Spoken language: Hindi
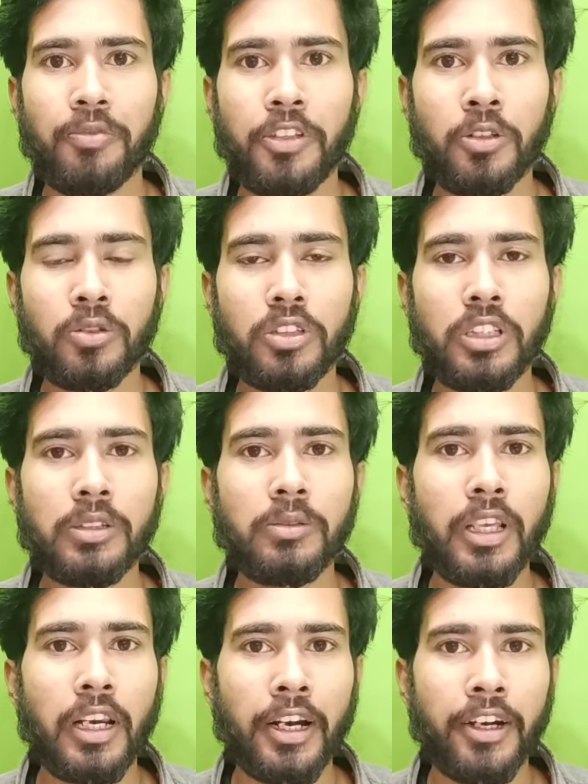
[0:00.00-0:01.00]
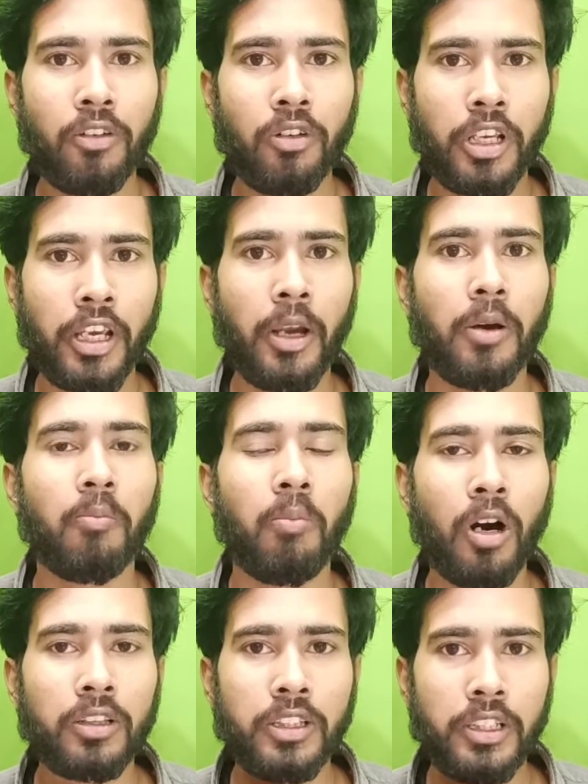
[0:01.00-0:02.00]
जी से रिलेटेड उनके
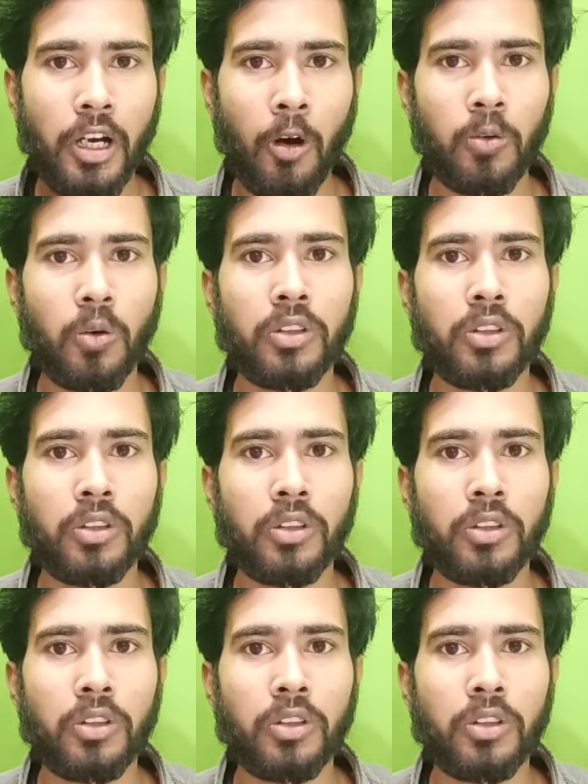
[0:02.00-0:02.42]
बहुत से डाउट